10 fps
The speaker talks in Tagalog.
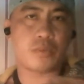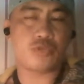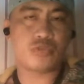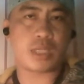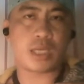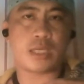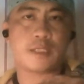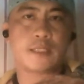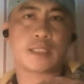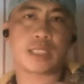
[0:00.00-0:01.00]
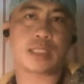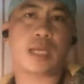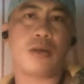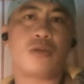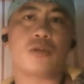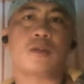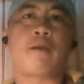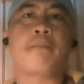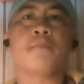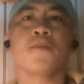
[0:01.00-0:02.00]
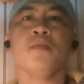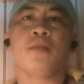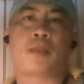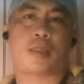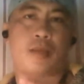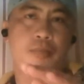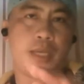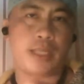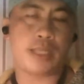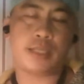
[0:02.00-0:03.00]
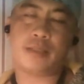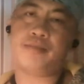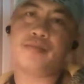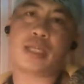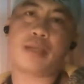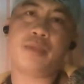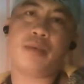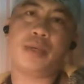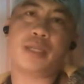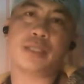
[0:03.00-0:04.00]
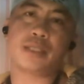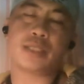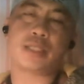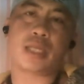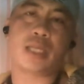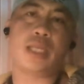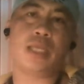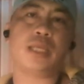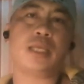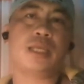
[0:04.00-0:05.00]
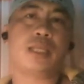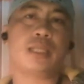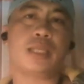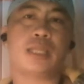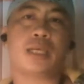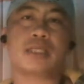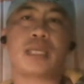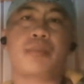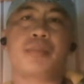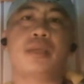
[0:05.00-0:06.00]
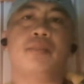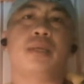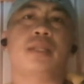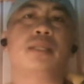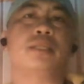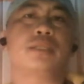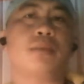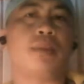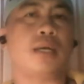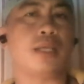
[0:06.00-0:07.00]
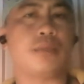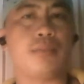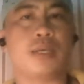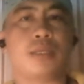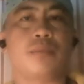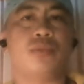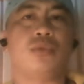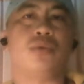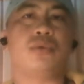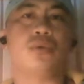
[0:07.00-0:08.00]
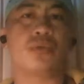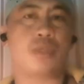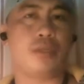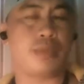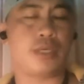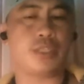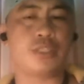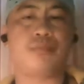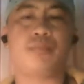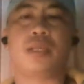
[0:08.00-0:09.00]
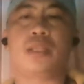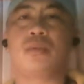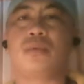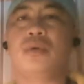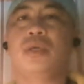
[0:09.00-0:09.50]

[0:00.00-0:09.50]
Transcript: pumunta sa taong may daramdaman sa sarili na nakasapit man sa mga ibang demonyo or ibang espiritu.